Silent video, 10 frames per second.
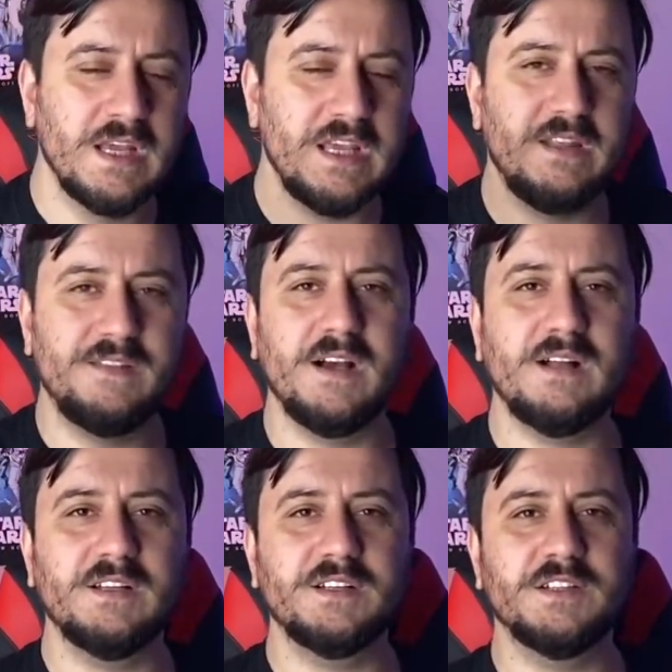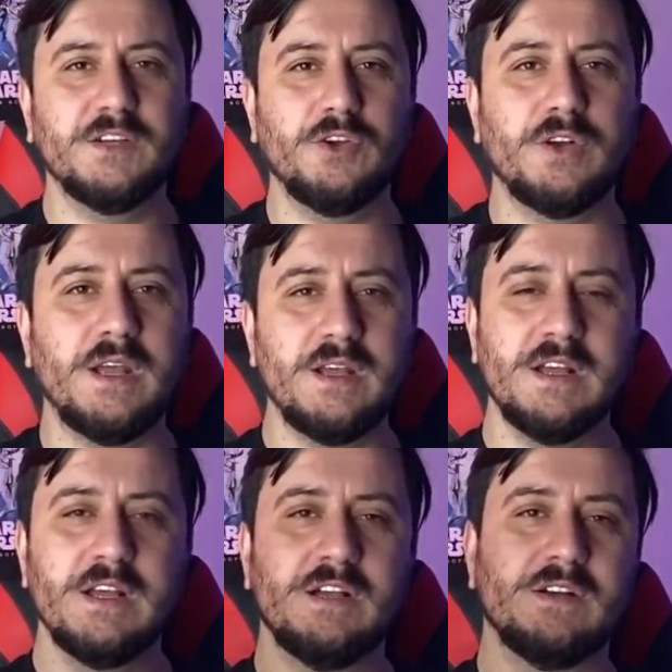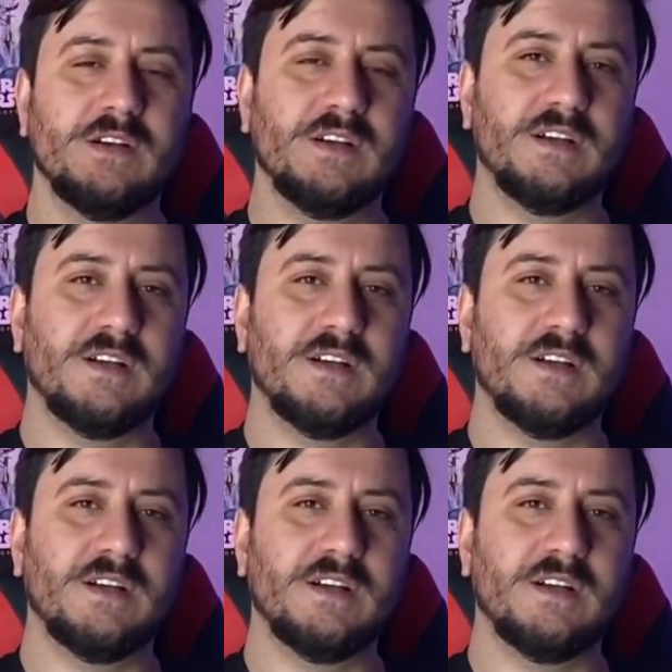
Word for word: İddialarına göre e,